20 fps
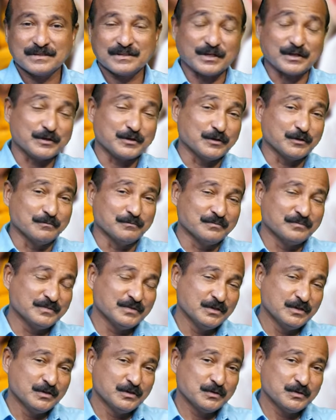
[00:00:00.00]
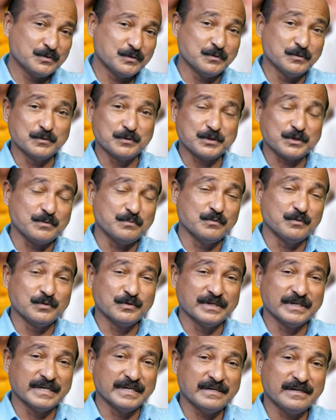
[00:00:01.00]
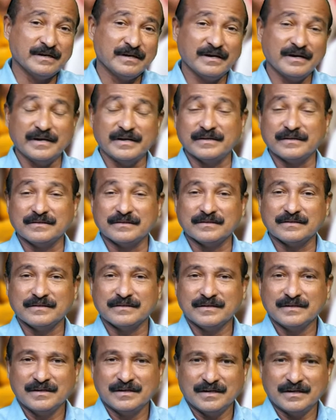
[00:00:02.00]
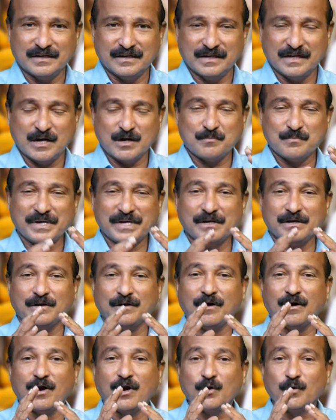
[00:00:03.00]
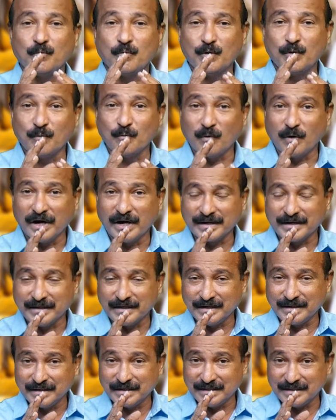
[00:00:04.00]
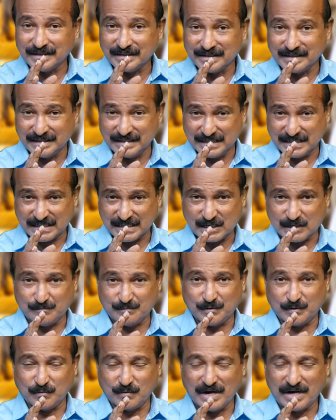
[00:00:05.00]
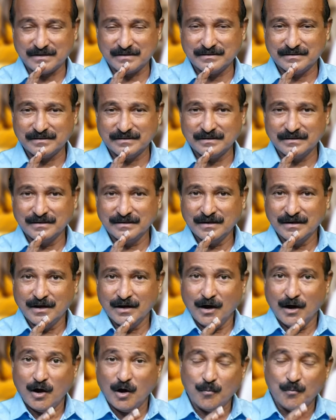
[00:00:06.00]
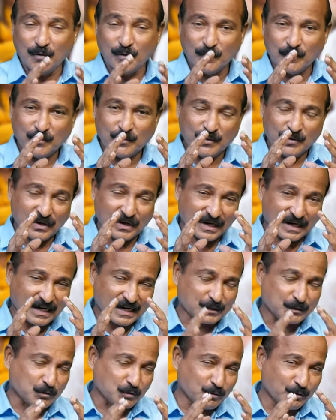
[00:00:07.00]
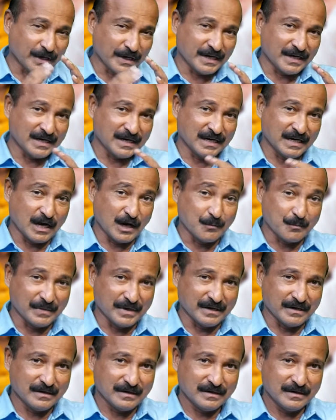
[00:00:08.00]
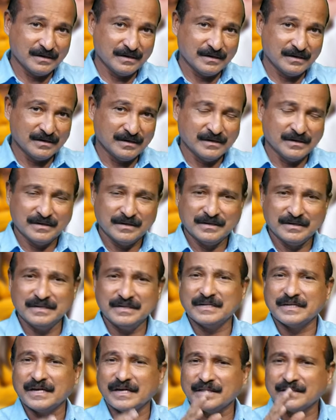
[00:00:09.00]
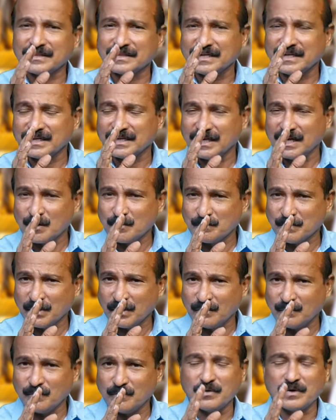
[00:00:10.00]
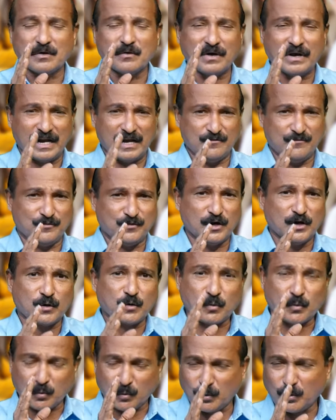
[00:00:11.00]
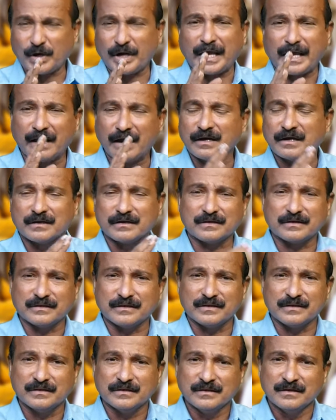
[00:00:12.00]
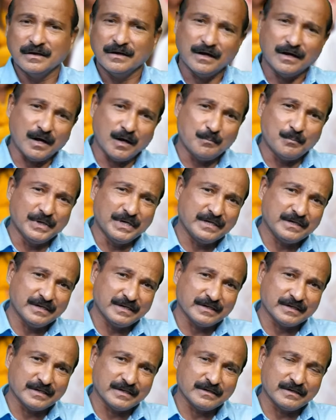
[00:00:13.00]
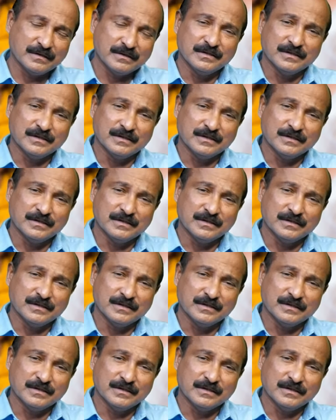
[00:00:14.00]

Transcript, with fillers: சங்கீதம் நூற்றி மூணு ஐந்து நன்மையினால் உன் வாயை நிரப்புவா அப்போது கத்தருடைய நன்மை நீங்கள் எந்த நன்மை உங்கள் லைஃப்பில் குறையாக இருக்குது அப்படின்னு நீங்கள்